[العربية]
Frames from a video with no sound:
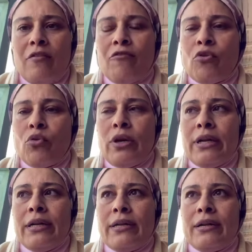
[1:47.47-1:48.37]
في
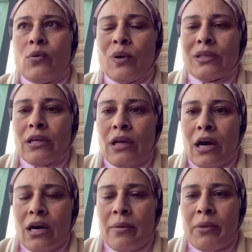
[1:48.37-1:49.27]
كل الوطن
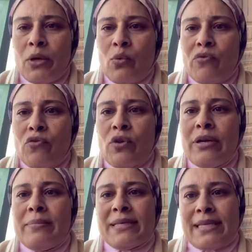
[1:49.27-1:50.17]
العربي وفي كل
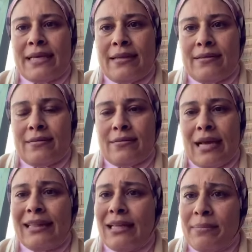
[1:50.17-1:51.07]
المساجد
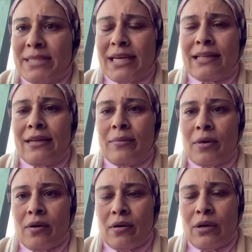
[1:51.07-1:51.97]
حتى المساجد اللي
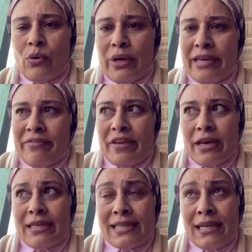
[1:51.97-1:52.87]
بره لو هي
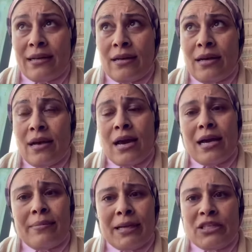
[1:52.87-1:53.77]
فيها اذان
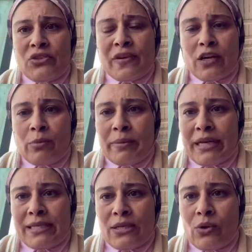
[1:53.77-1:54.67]
انا ما عنديش فكره هما
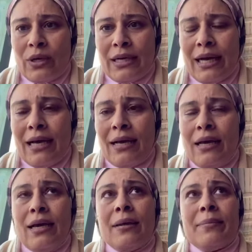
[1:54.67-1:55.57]
بيأذنوا ولا لا
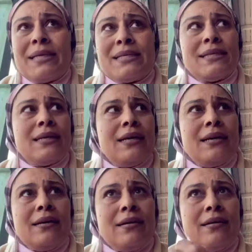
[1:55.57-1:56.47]
بس
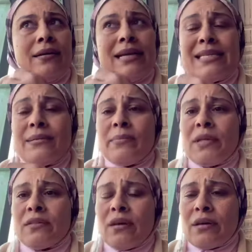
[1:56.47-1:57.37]
آه لازم
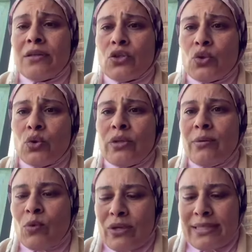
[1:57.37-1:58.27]
ننتقي صوت
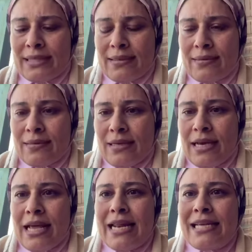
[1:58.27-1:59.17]
المؤذن
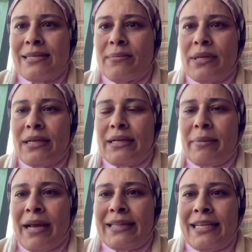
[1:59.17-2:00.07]
لازم
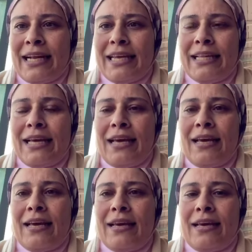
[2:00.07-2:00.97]
يبقى عندنا كده
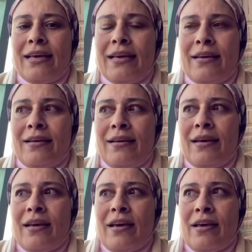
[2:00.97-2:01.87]
آه،
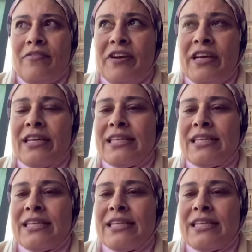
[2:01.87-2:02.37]
فكر